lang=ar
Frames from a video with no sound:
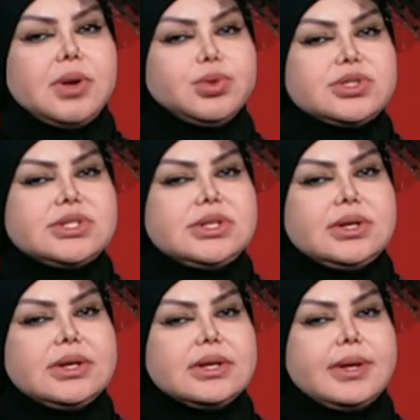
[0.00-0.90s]

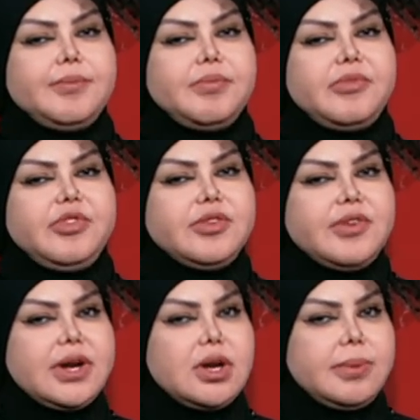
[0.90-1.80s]
بصي في
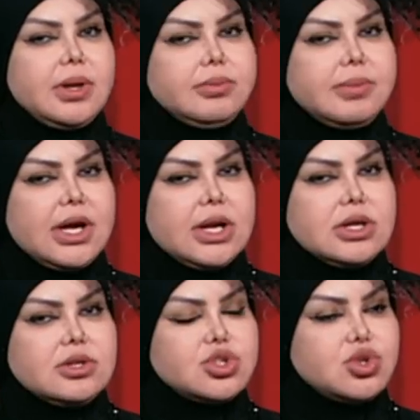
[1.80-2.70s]
فرق بين بقى ان
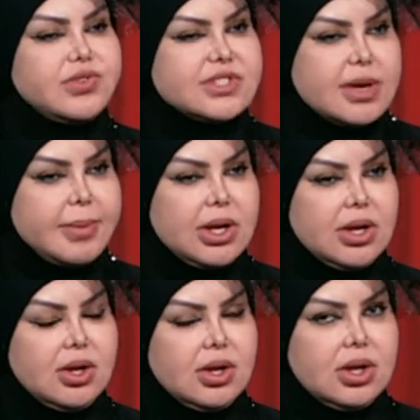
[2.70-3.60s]
انت تشوفي سمك
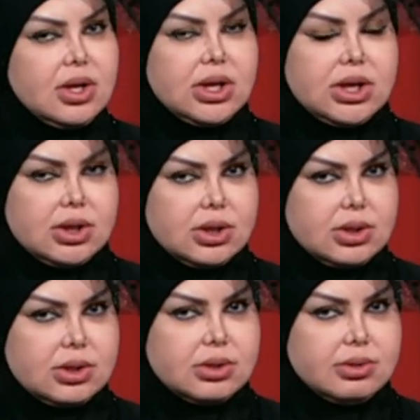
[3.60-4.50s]

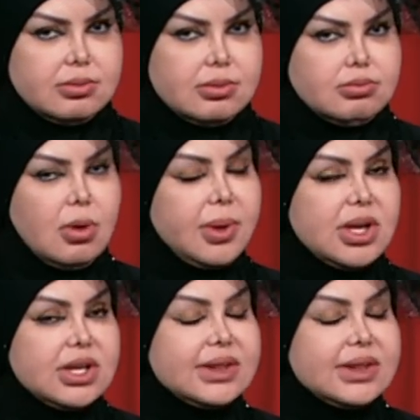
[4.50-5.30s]
آه، ممكن